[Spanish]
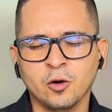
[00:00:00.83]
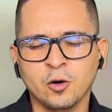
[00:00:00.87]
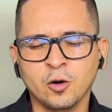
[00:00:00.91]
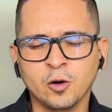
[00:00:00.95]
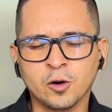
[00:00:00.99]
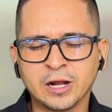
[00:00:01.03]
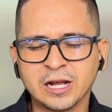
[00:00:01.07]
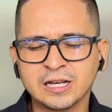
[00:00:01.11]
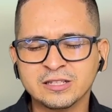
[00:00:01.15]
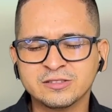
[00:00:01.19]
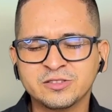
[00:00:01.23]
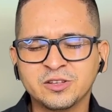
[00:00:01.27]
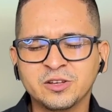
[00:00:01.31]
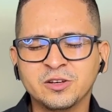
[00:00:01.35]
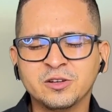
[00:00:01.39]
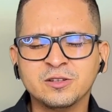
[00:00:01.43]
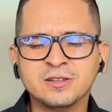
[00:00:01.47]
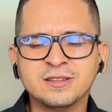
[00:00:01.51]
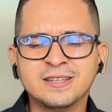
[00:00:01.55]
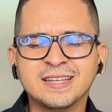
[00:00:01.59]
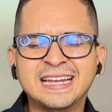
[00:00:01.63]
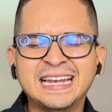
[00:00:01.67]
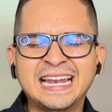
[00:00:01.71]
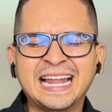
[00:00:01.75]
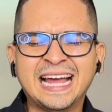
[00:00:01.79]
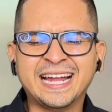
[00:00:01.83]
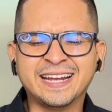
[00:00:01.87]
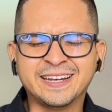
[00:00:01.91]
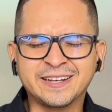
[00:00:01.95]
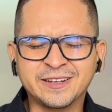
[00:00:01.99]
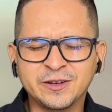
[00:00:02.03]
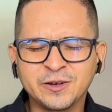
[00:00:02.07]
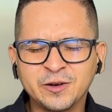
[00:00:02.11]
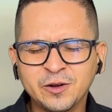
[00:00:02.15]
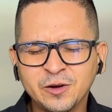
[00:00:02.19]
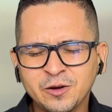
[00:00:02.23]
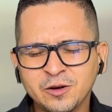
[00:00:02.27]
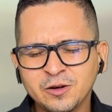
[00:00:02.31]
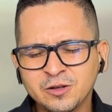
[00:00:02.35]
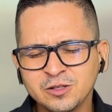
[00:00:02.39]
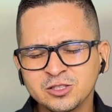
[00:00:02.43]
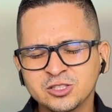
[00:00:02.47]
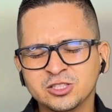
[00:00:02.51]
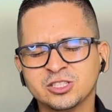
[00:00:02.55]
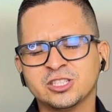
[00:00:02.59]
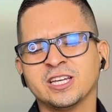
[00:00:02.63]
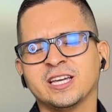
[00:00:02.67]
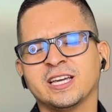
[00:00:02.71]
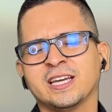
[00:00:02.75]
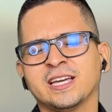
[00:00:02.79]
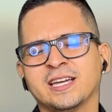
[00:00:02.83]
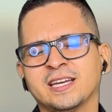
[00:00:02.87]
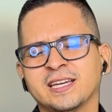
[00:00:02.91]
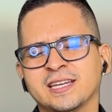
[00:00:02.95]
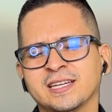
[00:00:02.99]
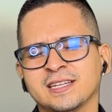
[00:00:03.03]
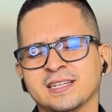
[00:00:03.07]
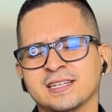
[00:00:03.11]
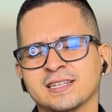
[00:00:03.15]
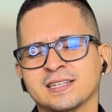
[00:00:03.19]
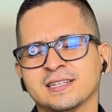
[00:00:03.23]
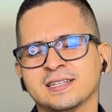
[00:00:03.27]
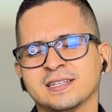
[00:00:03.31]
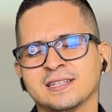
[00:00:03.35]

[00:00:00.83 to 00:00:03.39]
Oración de la noche.